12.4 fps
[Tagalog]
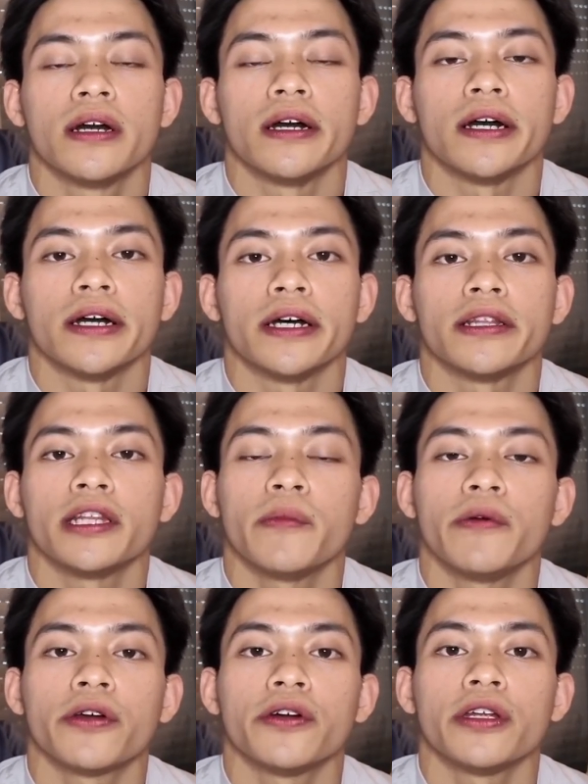At uh,
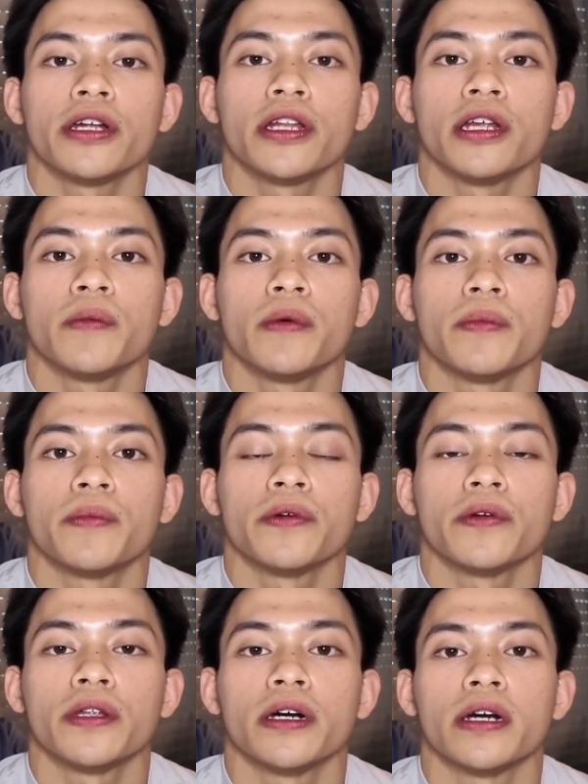never ko na rin naman
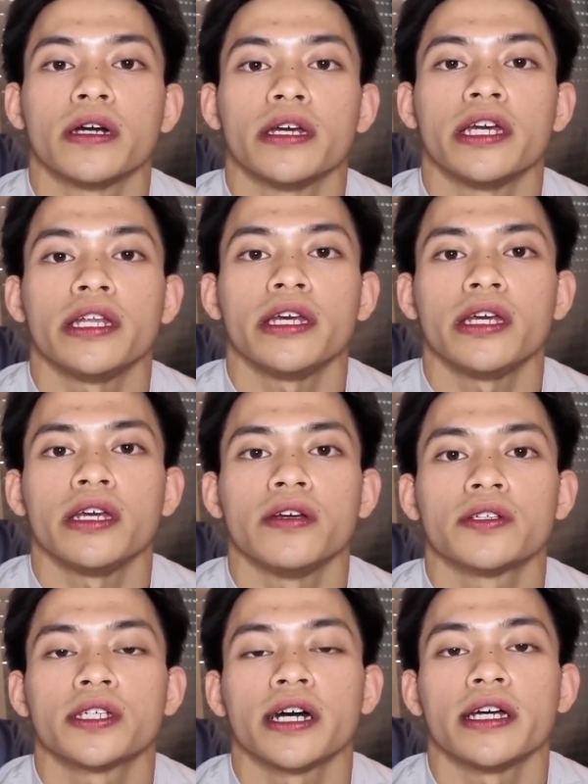po na hiningi
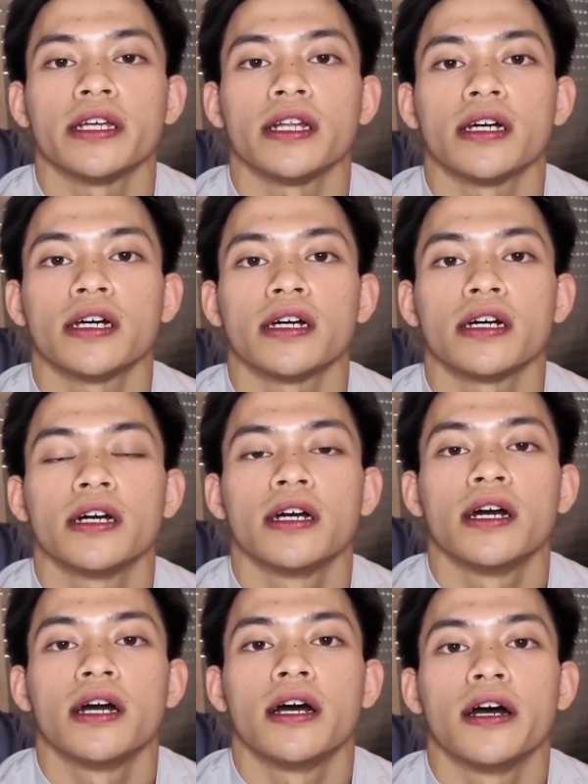yon sa kanila.
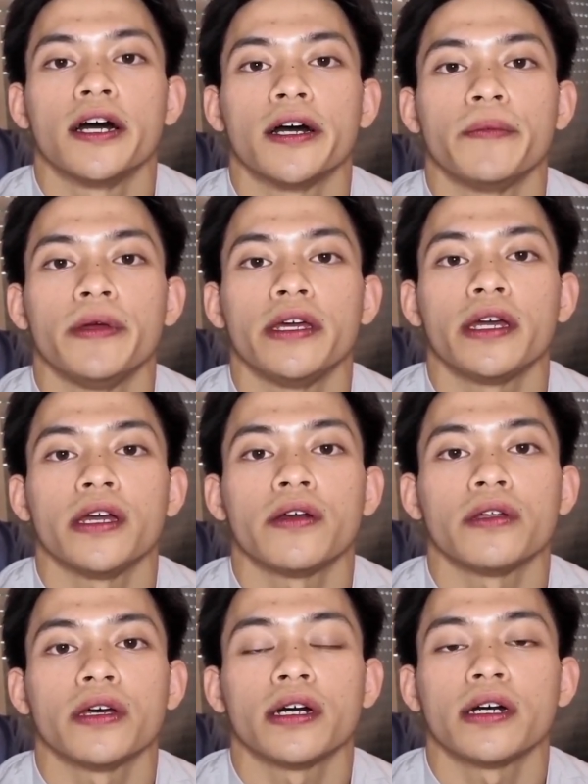Uh, binigay
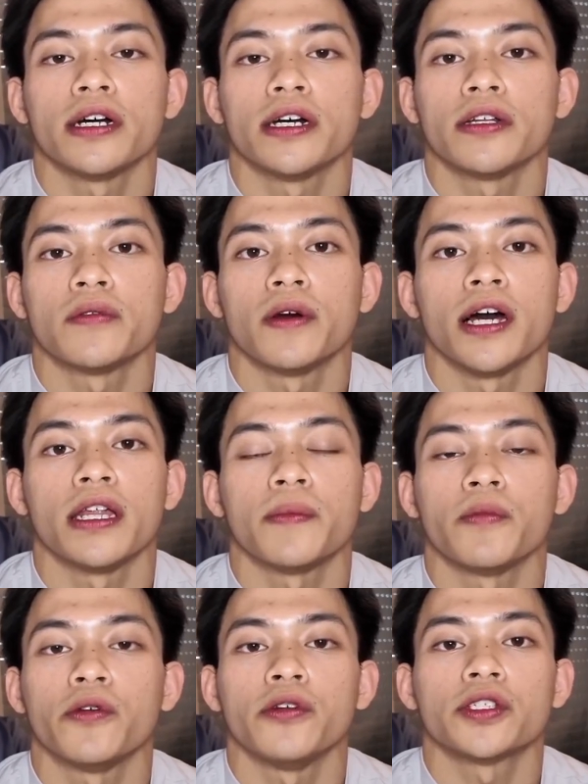ko na at wala na
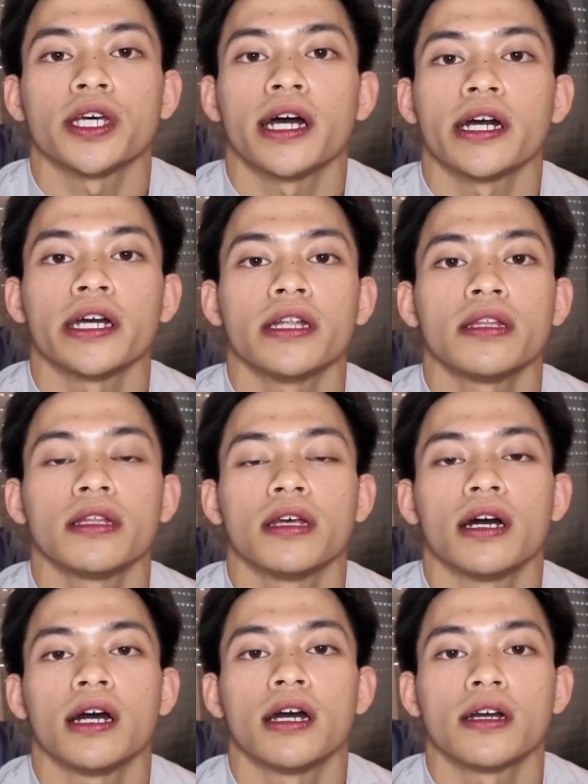po yun sa akin.
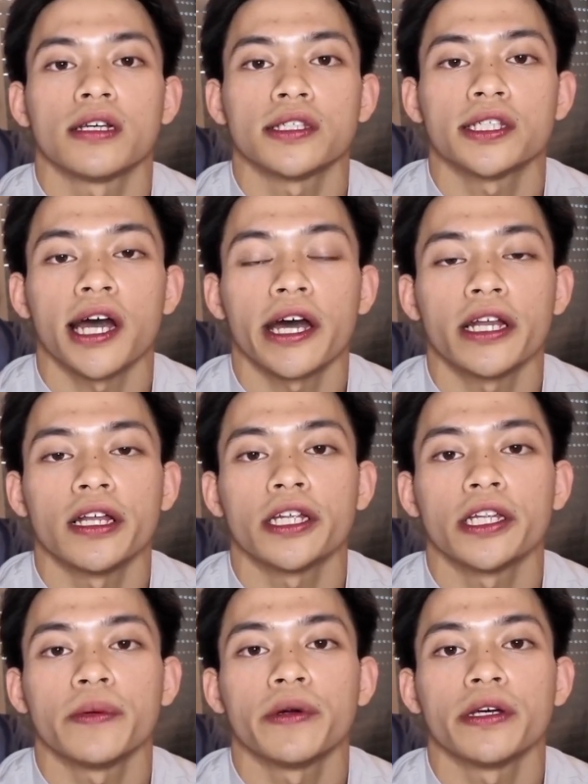Ang sa akin
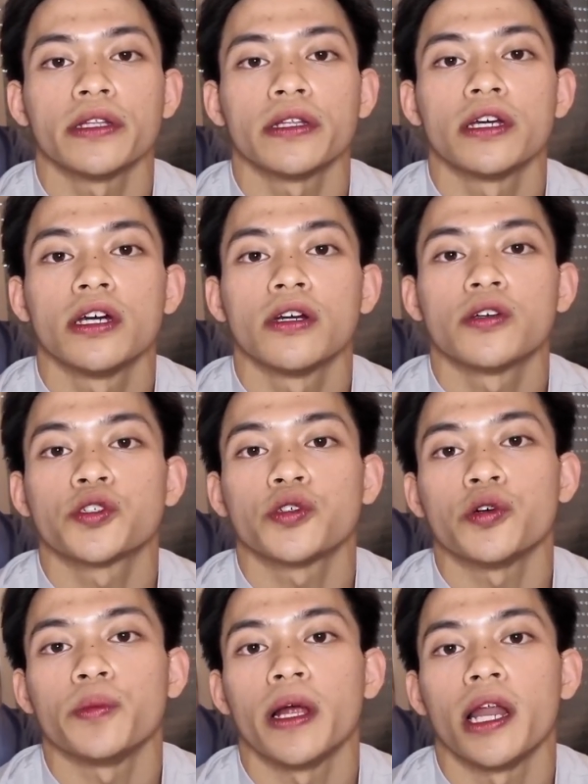lang naman,
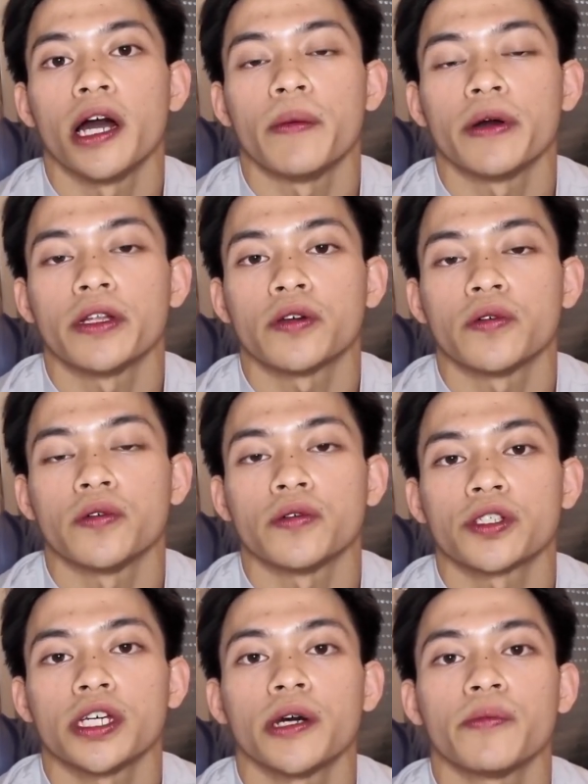gusto ko malaman
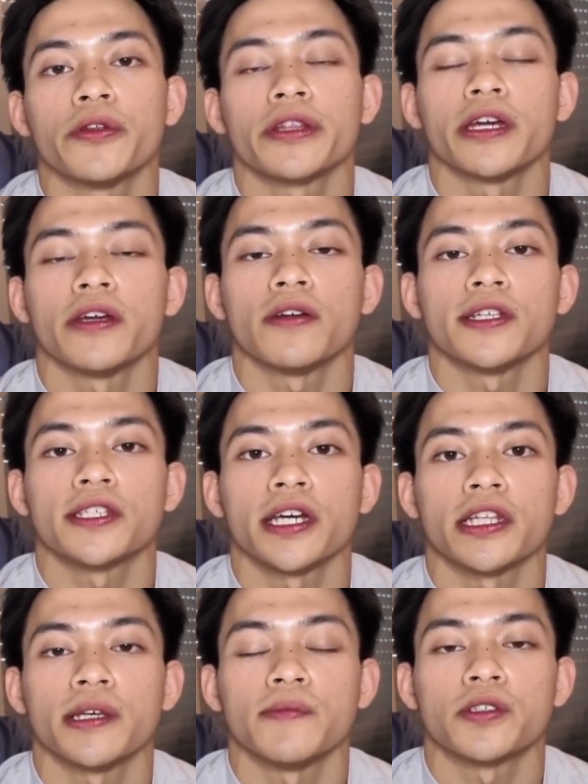kung saan napunta yung
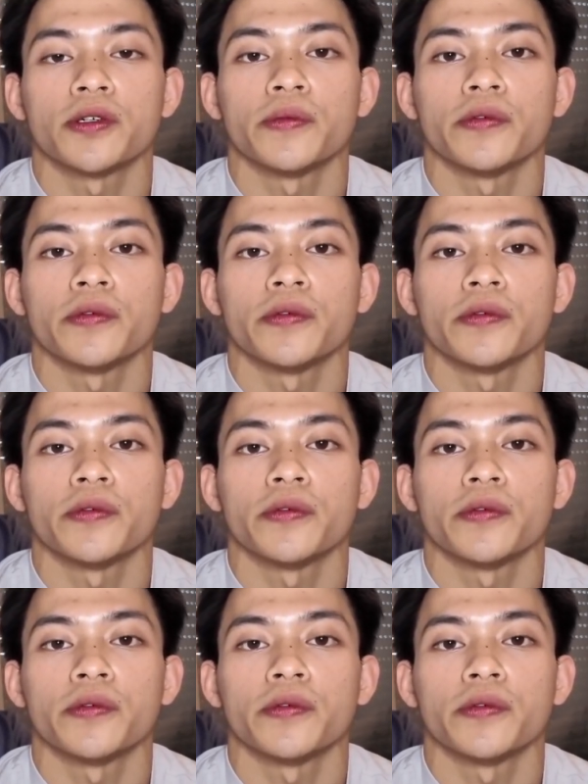incentives ko